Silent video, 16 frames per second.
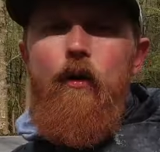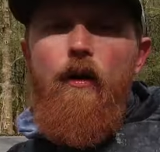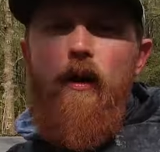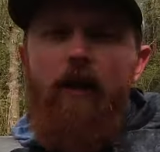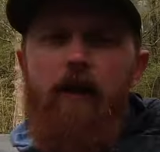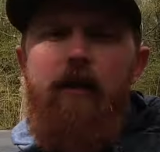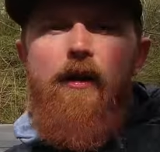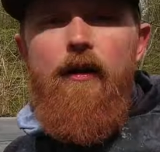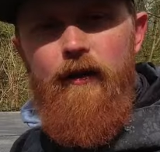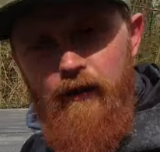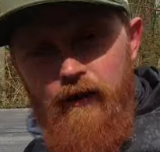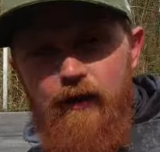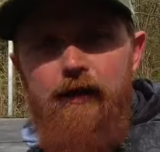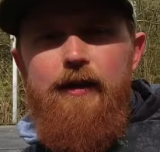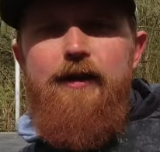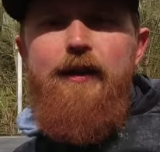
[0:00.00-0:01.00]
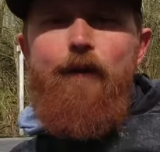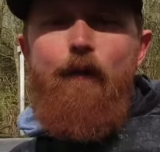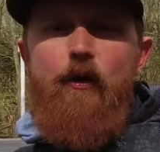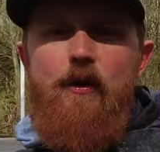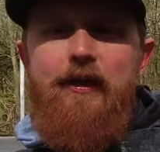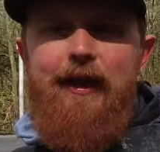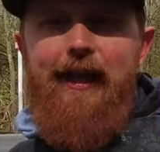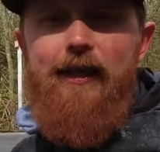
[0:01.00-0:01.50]
Und dann sehen
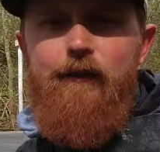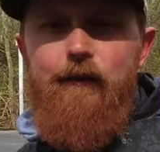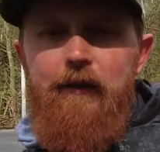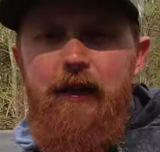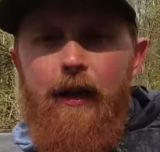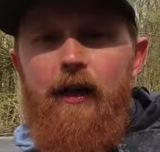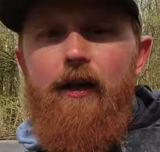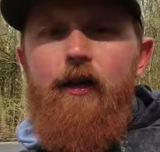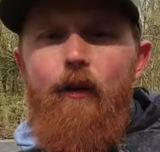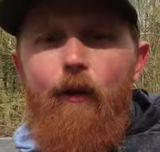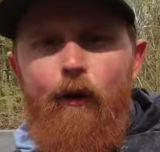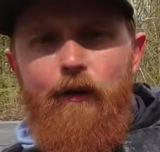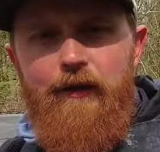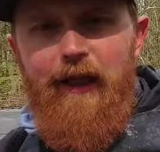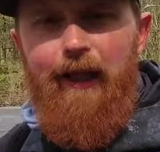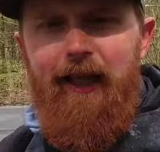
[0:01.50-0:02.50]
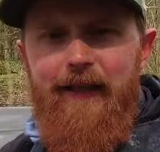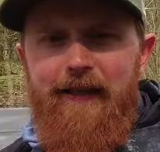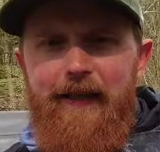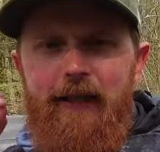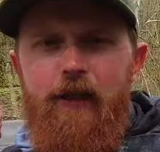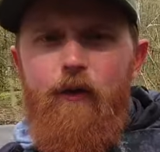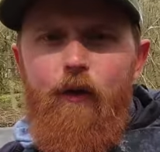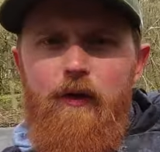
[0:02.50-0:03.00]
wir uns gleich wieder und dann
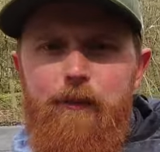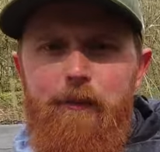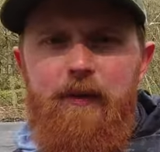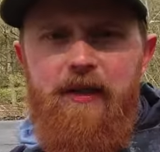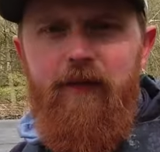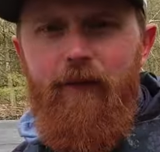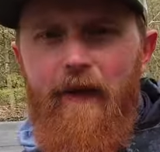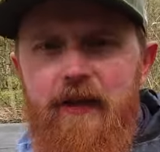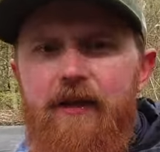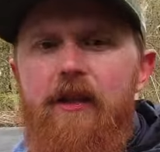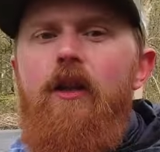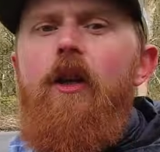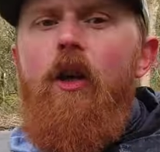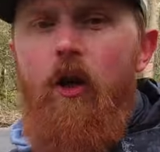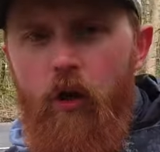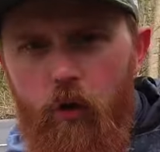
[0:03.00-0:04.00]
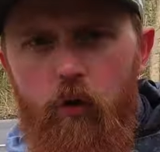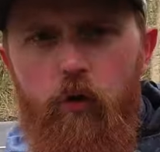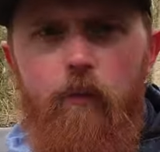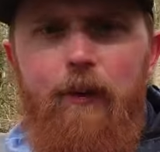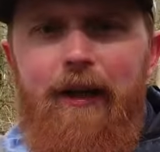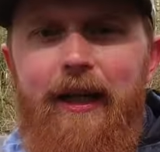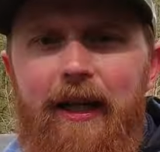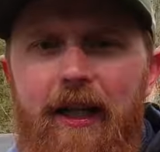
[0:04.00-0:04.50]
erzähle ich euch ein bisschen was
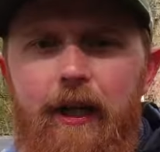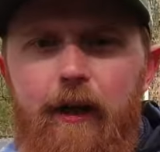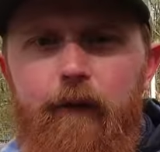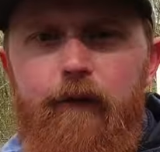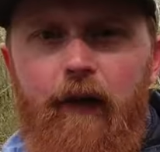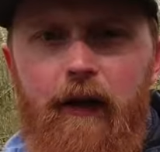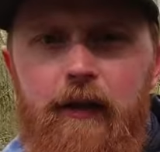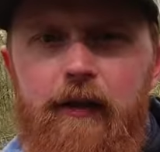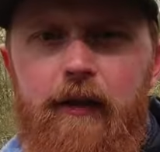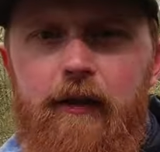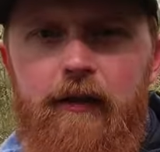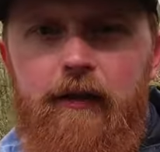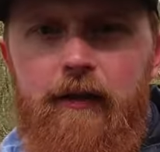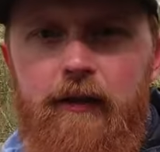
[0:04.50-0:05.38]
über den Klingenfurt.